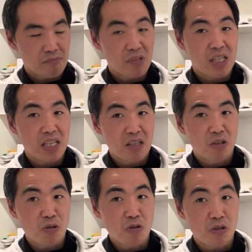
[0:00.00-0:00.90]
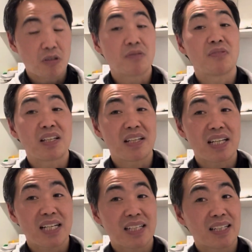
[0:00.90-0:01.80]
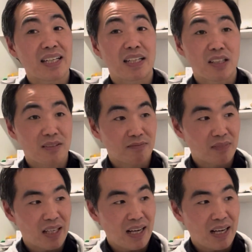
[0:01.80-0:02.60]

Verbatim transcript: e incluso diría que de